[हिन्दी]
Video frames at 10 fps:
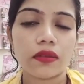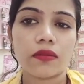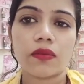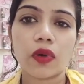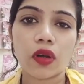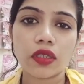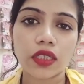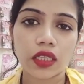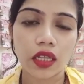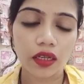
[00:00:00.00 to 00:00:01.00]
बहुत
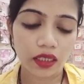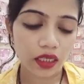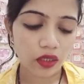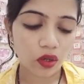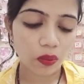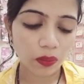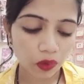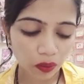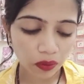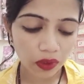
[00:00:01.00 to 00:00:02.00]
ज़्यादा ये कॉमन
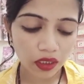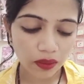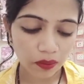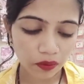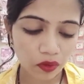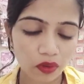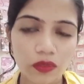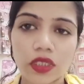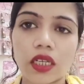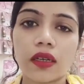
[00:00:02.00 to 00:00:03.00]
प्रॉब्लम है सब लोग
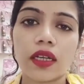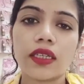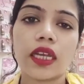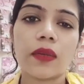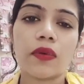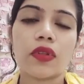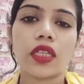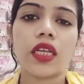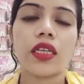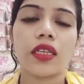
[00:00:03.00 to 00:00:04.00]
मुझे यही बोलते
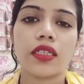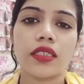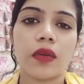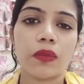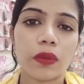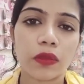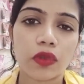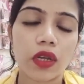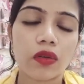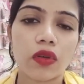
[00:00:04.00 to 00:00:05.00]
हैं कि किस टाइम पे हम
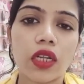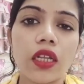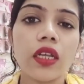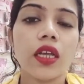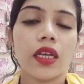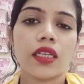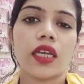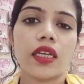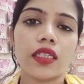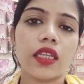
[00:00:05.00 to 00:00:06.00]
दुकान खोलें क्या
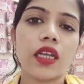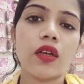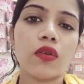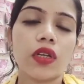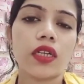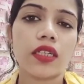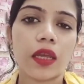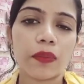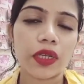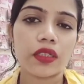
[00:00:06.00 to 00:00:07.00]
करते हैं लोग गलत
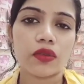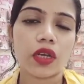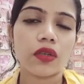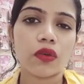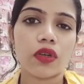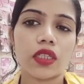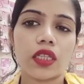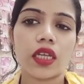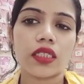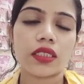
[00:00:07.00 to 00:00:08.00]
टाइम पे दुकान खोल लेते
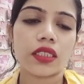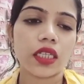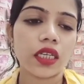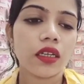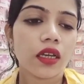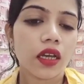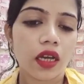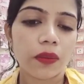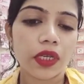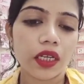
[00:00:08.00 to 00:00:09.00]
हैं जैसे कि
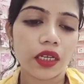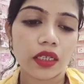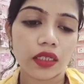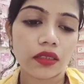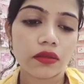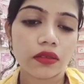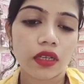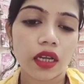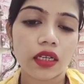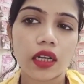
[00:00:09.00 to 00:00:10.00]
अभी आ,
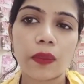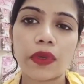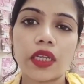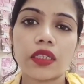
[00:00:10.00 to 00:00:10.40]
अगर आपने